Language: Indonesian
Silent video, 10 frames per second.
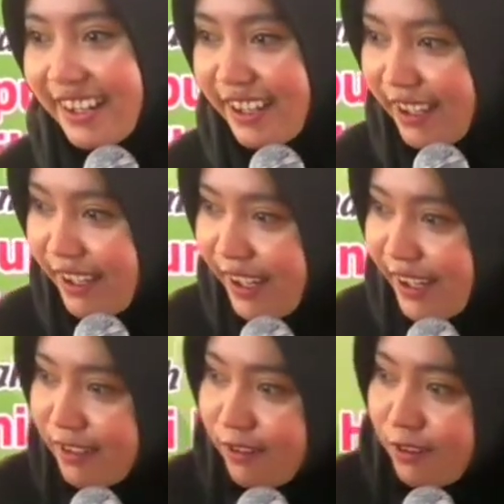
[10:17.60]

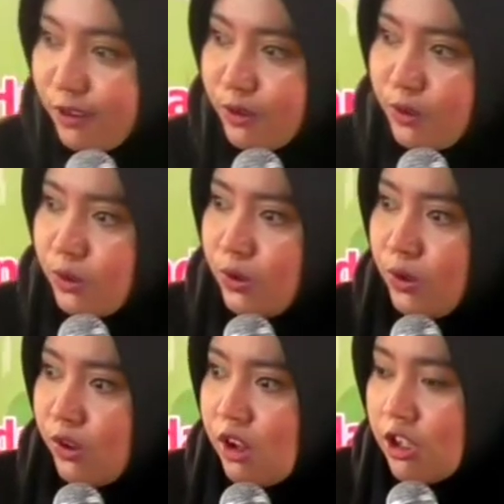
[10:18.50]
Gitu.
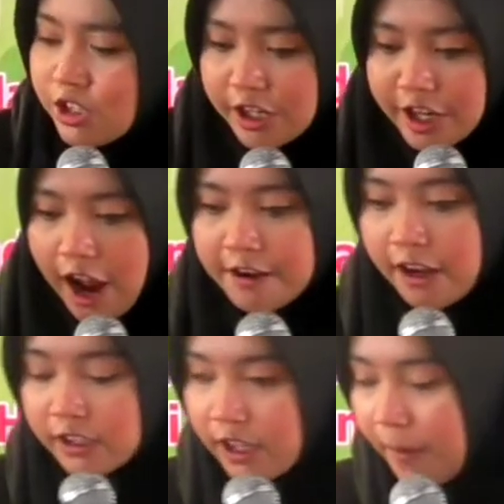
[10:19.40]
Jadi
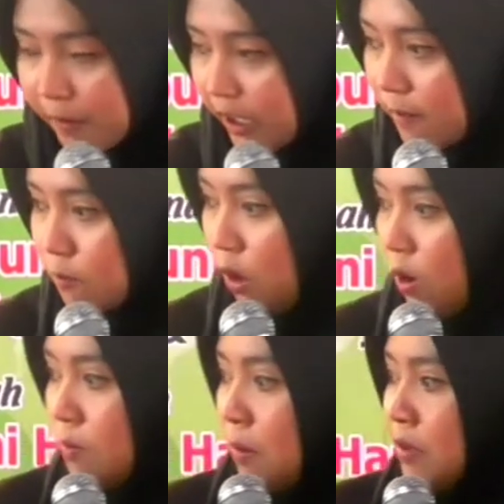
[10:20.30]
anaknya yang ilmu
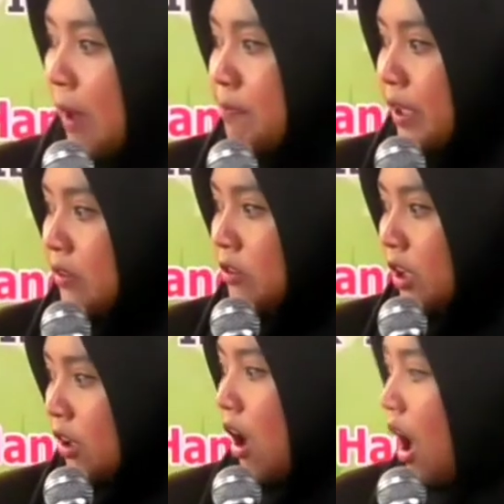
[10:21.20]
umumnya
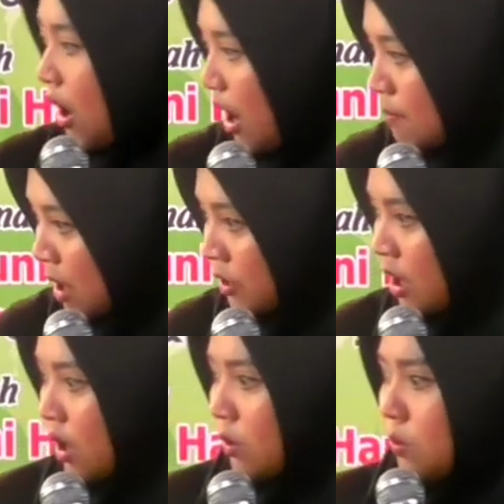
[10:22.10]
pinter,
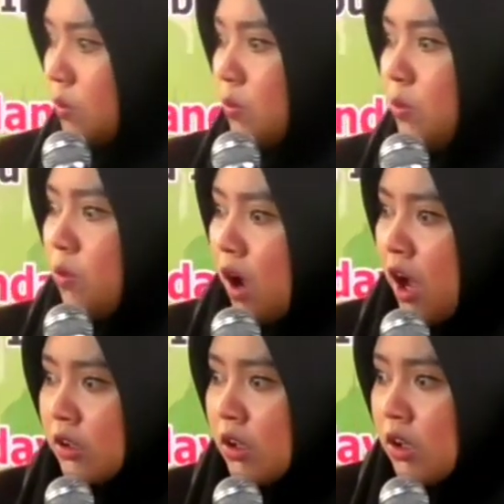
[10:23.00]
agamanya
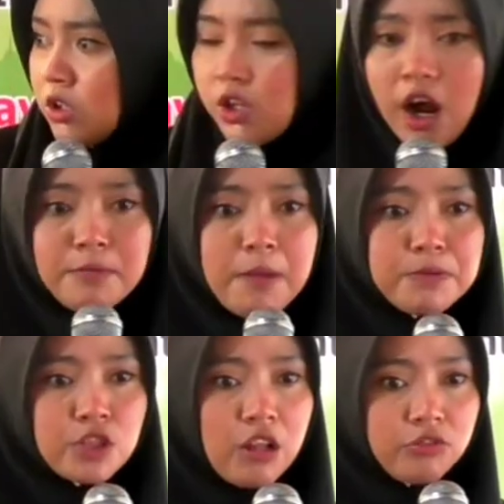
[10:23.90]
kuat. Jangan malah
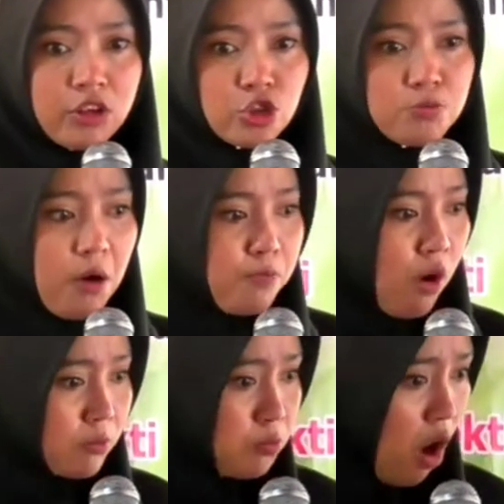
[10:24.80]
pesantren cuma
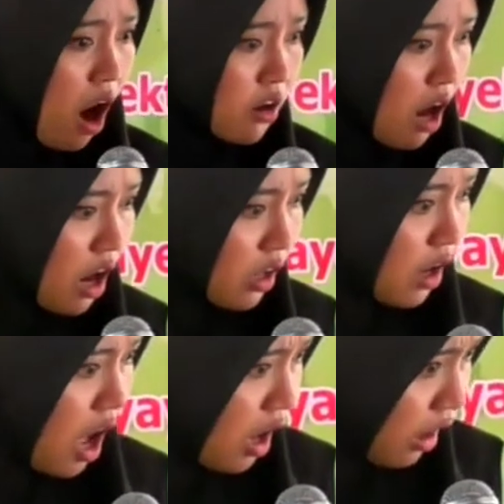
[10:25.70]
buat buangan anak
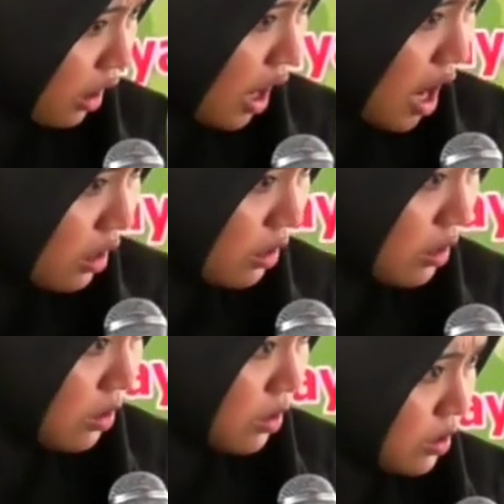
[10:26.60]
nakal.
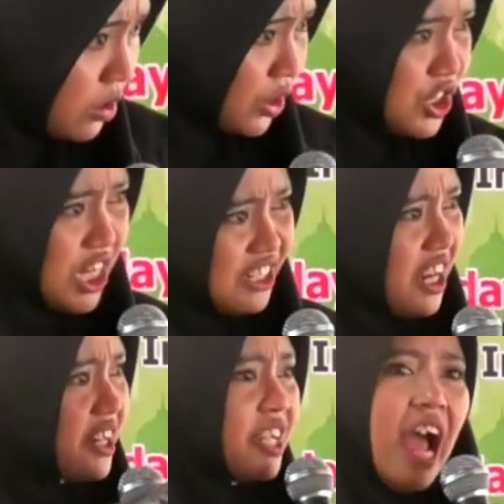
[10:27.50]

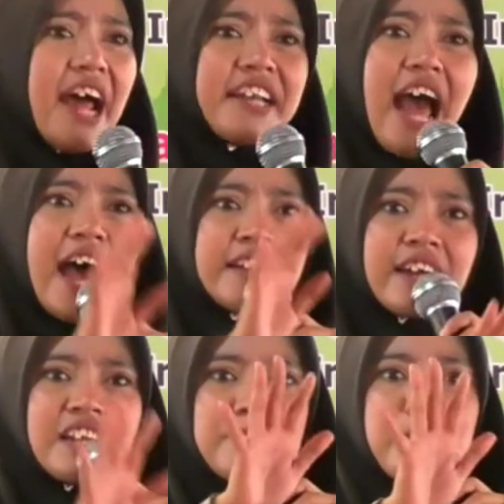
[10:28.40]
Kejadian nih, ada
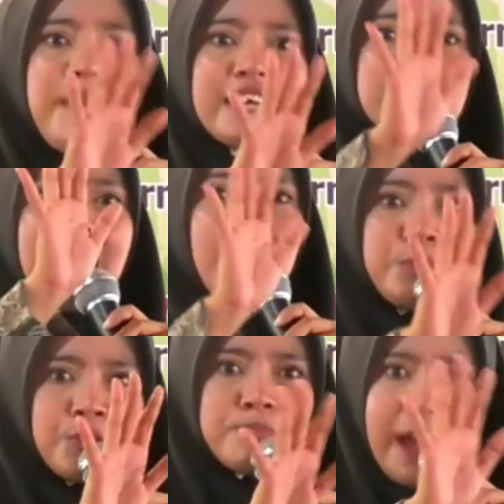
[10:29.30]
anak 15
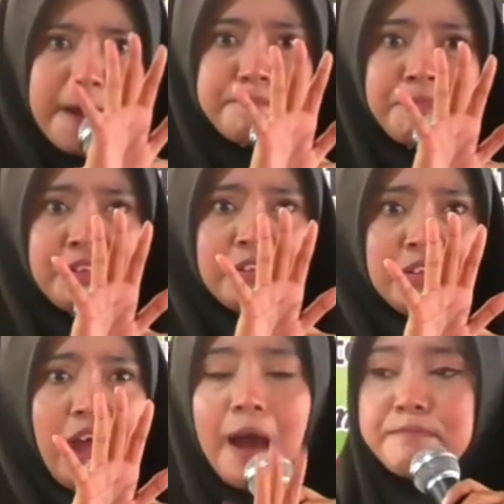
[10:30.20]
tahun, maaf,
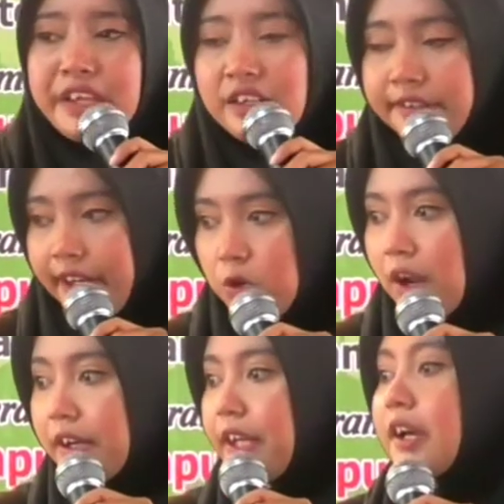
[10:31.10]
hamil di
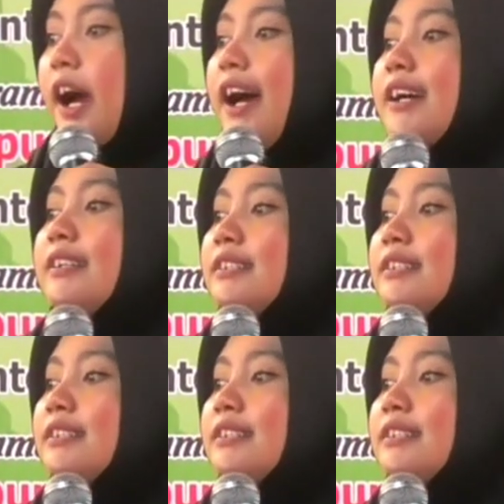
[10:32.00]
luar nikah.